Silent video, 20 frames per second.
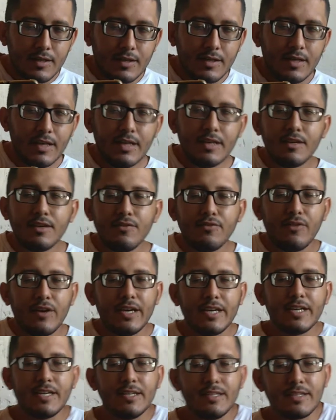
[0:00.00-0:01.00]
Quem que
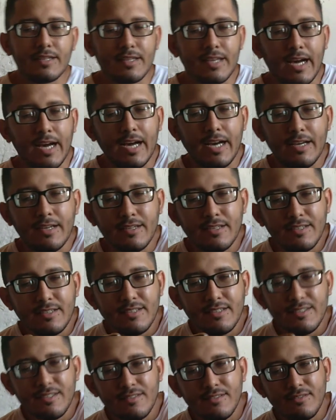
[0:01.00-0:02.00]
vai cantar
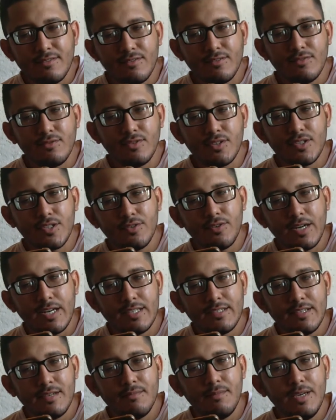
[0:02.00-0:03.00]
no seu
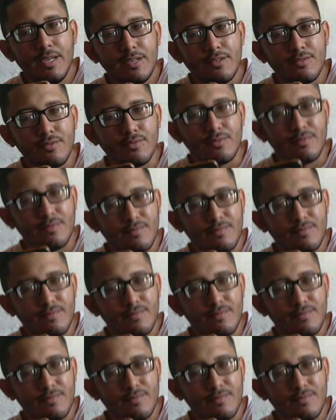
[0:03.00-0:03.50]
casamento?